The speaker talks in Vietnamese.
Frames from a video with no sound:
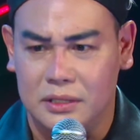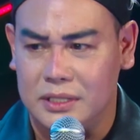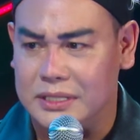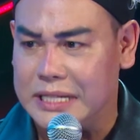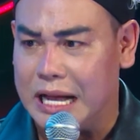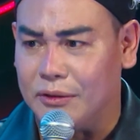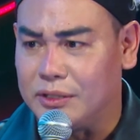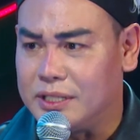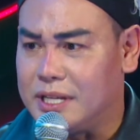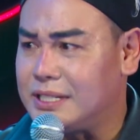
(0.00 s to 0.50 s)

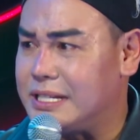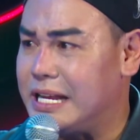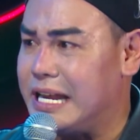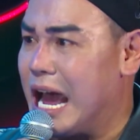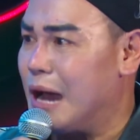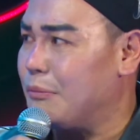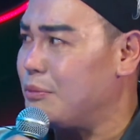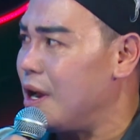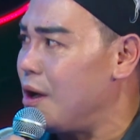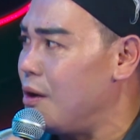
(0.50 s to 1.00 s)
sao chiếc xe
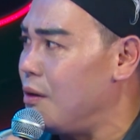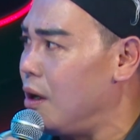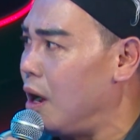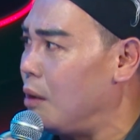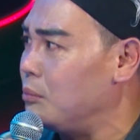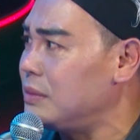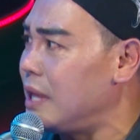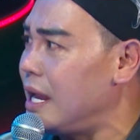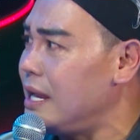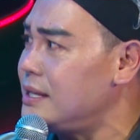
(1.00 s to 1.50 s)
đạp đâu
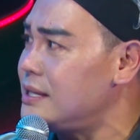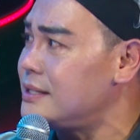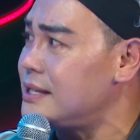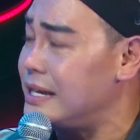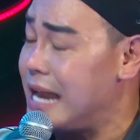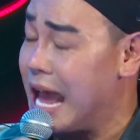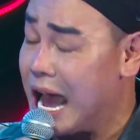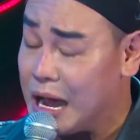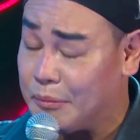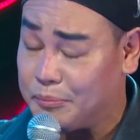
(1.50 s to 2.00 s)
không thấy chiếc
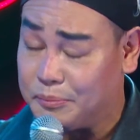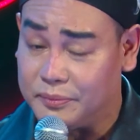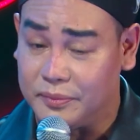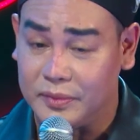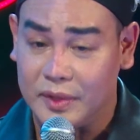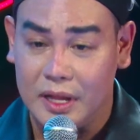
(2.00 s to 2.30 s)
xe đạp